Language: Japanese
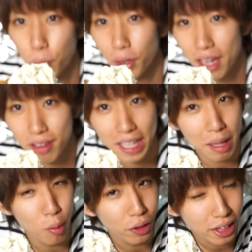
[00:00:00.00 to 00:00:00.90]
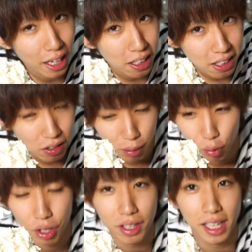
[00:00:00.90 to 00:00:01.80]
応盛れるだけ盛ったんですけど多分
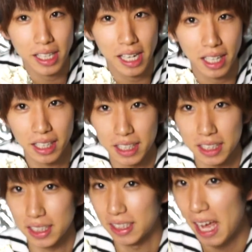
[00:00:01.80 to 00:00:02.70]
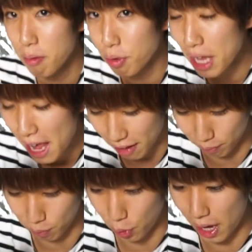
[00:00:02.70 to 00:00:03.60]
これぐらいが限界ですだいぶね
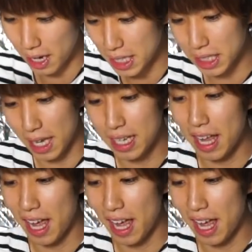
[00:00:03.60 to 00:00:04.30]
もうカレーじゃない